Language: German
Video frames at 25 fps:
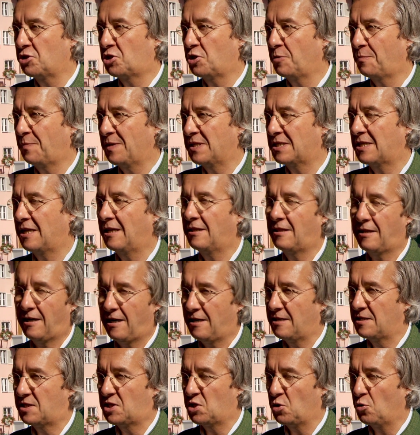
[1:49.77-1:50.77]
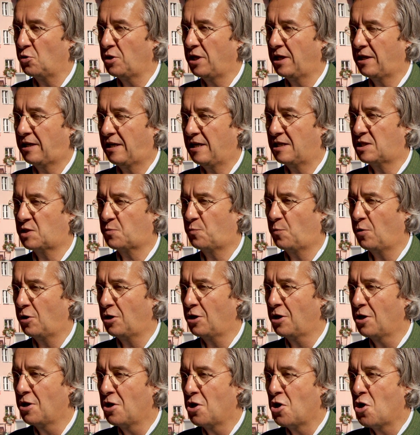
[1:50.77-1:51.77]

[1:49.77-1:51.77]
schon ein bisschen eine Tradition in Kitzbühel.